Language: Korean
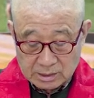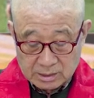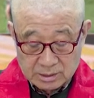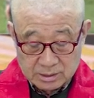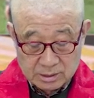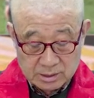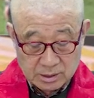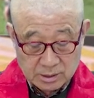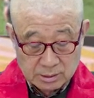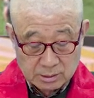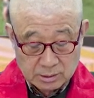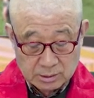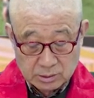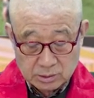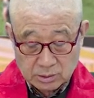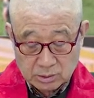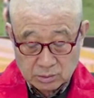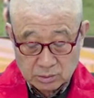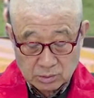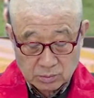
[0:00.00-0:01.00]

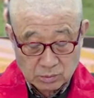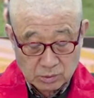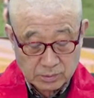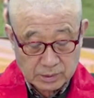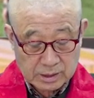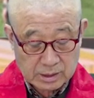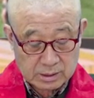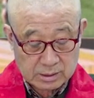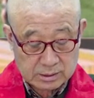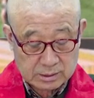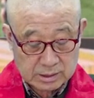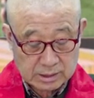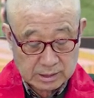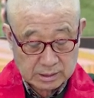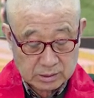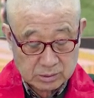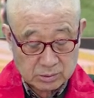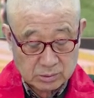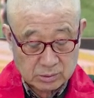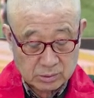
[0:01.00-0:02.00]
전적으로 모방한 것은
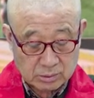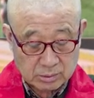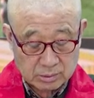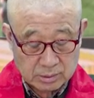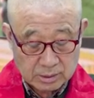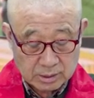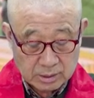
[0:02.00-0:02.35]
아니고